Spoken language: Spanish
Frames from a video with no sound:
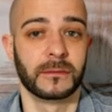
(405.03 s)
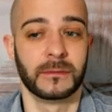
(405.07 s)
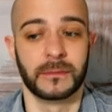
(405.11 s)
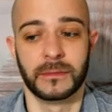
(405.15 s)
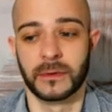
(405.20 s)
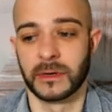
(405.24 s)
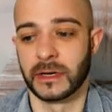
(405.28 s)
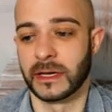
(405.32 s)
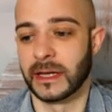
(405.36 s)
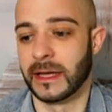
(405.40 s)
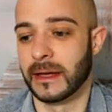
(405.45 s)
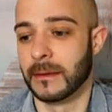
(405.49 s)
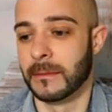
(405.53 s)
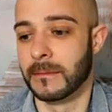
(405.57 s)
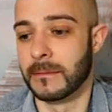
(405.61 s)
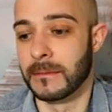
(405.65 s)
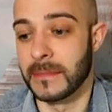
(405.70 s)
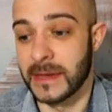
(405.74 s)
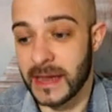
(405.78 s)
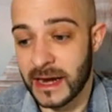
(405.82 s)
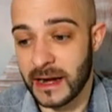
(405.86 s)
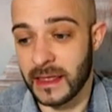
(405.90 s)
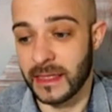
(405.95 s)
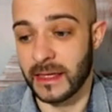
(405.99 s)
Porque
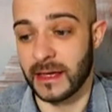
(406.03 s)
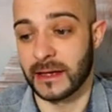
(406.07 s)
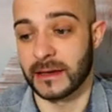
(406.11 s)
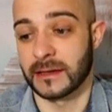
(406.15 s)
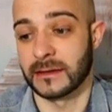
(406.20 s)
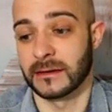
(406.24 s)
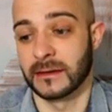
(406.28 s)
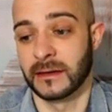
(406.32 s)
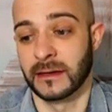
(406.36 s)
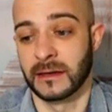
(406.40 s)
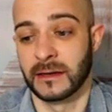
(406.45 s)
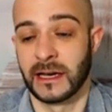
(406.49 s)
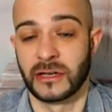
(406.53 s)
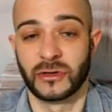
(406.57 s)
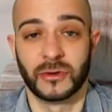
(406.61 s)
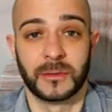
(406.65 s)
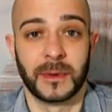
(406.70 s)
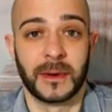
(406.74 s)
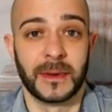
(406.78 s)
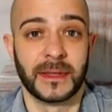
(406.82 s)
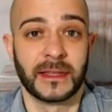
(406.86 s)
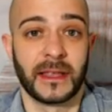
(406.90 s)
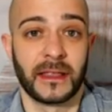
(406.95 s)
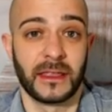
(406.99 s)
mierdas, eh, la
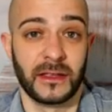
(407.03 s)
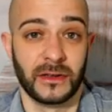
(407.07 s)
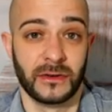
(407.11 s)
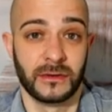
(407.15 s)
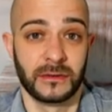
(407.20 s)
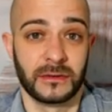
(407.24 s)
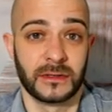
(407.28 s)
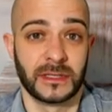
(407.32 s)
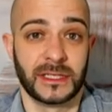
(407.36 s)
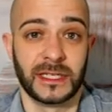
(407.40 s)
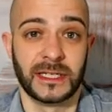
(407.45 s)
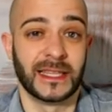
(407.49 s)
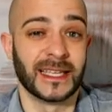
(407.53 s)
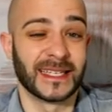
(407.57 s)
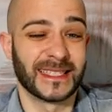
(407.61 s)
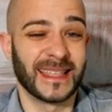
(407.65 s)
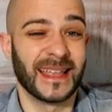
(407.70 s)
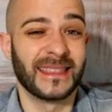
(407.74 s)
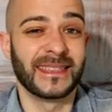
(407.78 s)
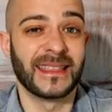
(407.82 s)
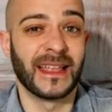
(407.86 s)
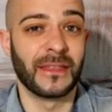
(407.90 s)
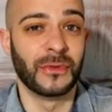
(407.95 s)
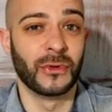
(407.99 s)
suplementación, si te
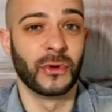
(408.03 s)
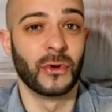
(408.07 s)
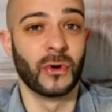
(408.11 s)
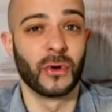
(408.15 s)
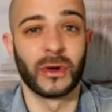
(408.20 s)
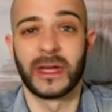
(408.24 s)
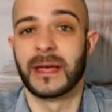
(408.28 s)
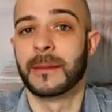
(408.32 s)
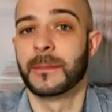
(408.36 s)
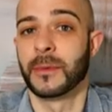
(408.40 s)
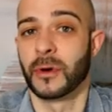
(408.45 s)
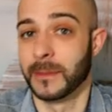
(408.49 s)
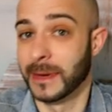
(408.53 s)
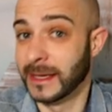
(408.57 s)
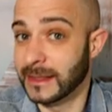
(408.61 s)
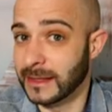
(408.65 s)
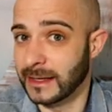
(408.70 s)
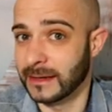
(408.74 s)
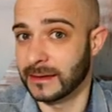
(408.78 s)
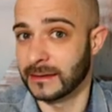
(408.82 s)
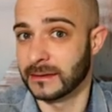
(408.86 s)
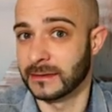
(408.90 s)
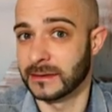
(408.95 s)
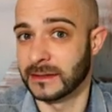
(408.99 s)
están dando lo que
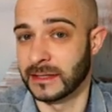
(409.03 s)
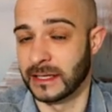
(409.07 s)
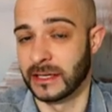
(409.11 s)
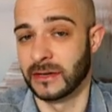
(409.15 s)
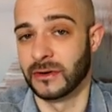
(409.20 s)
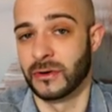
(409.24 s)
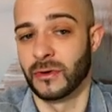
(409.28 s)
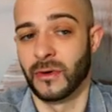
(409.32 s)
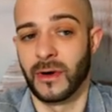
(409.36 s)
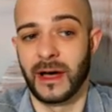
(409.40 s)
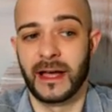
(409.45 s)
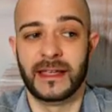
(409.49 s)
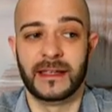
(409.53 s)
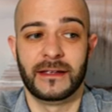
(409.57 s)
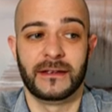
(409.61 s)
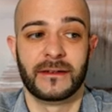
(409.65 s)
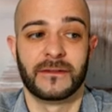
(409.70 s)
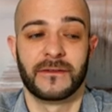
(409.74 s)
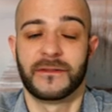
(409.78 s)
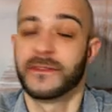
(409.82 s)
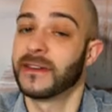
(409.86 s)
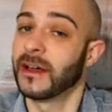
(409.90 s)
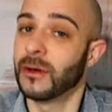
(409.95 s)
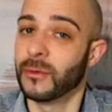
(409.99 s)
prometen, si no hay
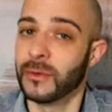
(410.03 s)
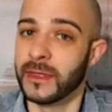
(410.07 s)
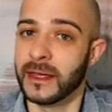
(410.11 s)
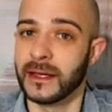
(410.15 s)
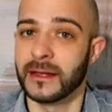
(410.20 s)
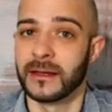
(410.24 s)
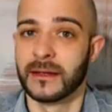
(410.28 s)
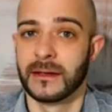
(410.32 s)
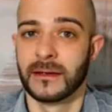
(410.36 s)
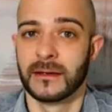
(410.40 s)
fraude,